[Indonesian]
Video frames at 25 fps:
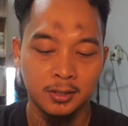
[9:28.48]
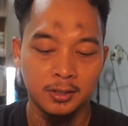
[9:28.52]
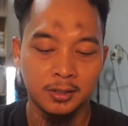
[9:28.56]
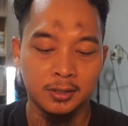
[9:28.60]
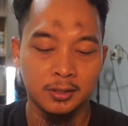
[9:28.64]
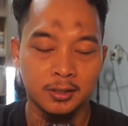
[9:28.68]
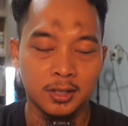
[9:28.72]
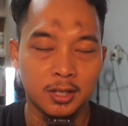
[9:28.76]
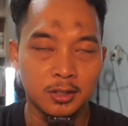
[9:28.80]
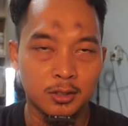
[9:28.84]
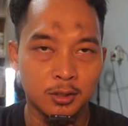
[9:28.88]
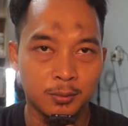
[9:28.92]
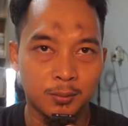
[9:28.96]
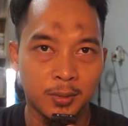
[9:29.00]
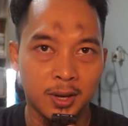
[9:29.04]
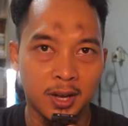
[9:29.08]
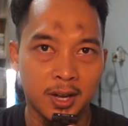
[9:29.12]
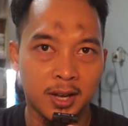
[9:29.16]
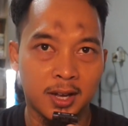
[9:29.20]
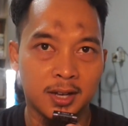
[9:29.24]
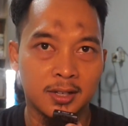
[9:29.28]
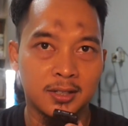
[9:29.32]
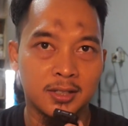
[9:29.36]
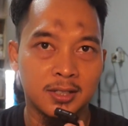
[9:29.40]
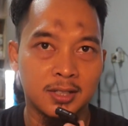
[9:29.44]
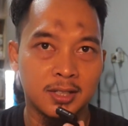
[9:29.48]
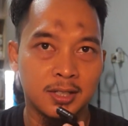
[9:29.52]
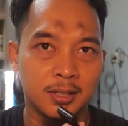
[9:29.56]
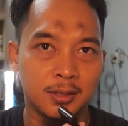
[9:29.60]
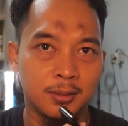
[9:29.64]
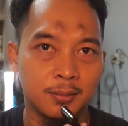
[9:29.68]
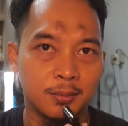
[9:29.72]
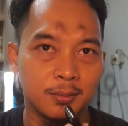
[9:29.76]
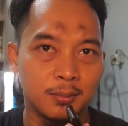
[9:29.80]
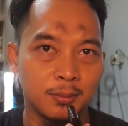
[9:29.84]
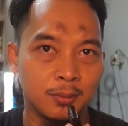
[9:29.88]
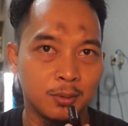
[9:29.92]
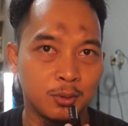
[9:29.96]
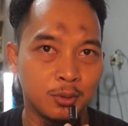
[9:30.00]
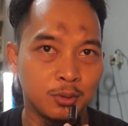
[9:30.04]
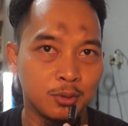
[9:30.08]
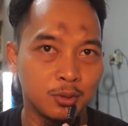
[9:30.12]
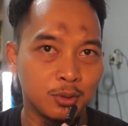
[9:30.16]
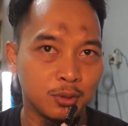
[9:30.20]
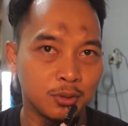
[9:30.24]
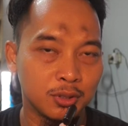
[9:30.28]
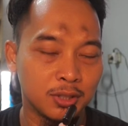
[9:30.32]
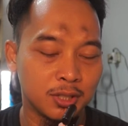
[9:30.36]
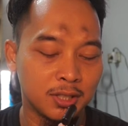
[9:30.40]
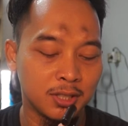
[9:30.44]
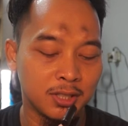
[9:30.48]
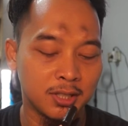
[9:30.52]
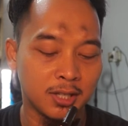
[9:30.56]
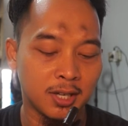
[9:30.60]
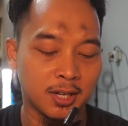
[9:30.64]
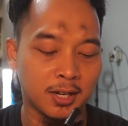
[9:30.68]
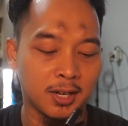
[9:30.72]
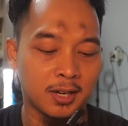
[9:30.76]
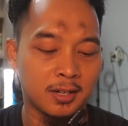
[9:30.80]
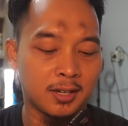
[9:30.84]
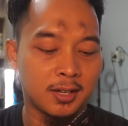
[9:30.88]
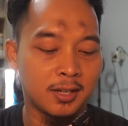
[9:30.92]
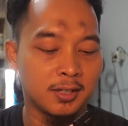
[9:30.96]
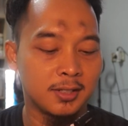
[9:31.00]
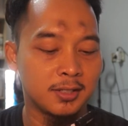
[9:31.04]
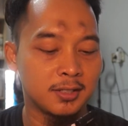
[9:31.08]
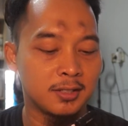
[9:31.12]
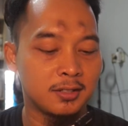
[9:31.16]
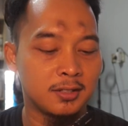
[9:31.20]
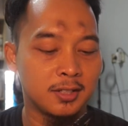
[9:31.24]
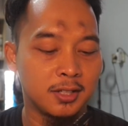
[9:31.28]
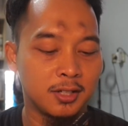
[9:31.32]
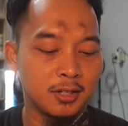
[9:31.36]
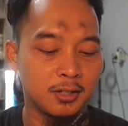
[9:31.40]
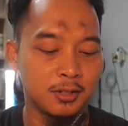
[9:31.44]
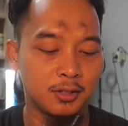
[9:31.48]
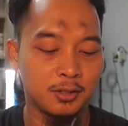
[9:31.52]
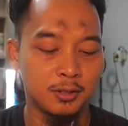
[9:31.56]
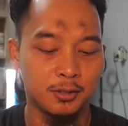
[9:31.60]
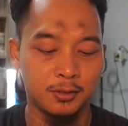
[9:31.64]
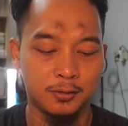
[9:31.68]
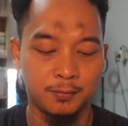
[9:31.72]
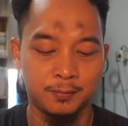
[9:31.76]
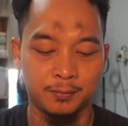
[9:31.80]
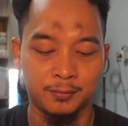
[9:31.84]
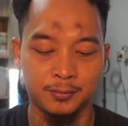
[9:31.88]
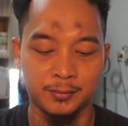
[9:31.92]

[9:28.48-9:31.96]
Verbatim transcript: 2 3. Kita coba di ujung sini ya karena ini stereo.